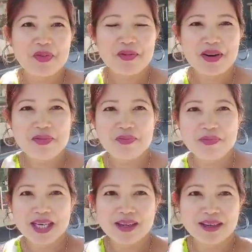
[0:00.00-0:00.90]
Mama,
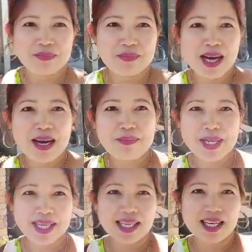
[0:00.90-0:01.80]

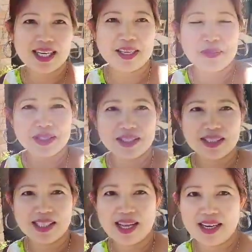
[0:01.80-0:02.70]
mamahinga na naman
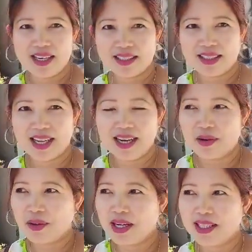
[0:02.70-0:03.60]
siya ng
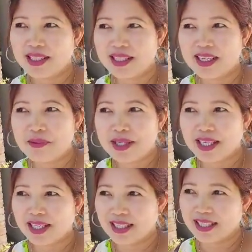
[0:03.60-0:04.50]
dalawang
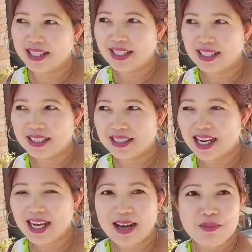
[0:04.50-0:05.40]
gabi
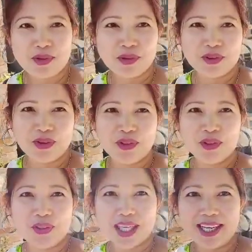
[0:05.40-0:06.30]
sa
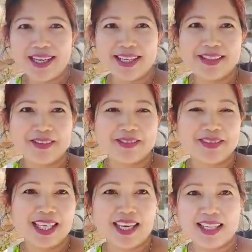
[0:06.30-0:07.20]
kabundukan.
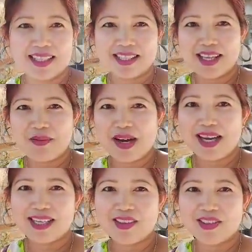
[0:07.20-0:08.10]
Kaya
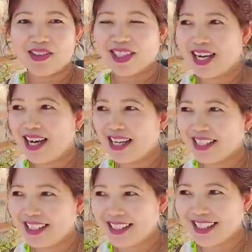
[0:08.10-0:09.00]
samahan niyo ko
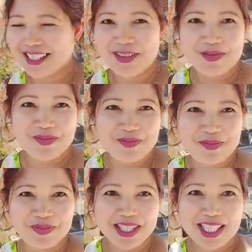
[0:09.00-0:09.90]
guys.
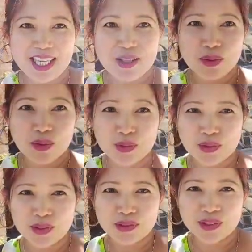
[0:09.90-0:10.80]

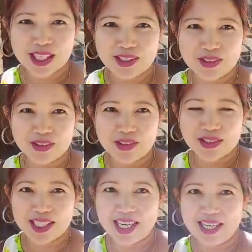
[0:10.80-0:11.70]
Itutur ko kayo
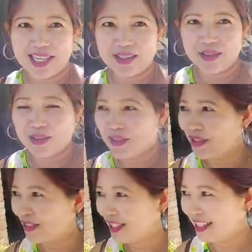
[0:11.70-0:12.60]
kung saan
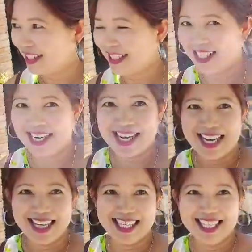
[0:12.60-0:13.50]
ako titira.